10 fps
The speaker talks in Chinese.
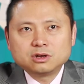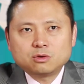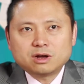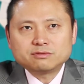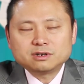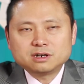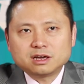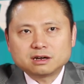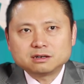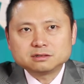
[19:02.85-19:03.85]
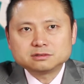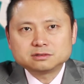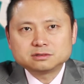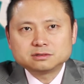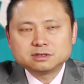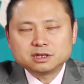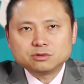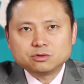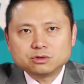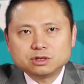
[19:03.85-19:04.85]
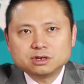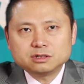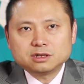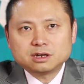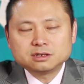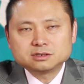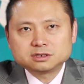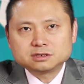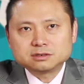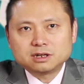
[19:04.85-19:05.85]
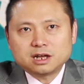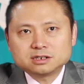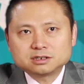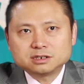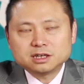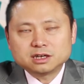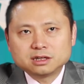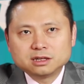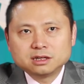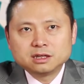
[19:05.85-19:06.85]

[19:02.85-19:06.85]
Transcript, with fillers: 划分了两个领域，一个呢是阿舍利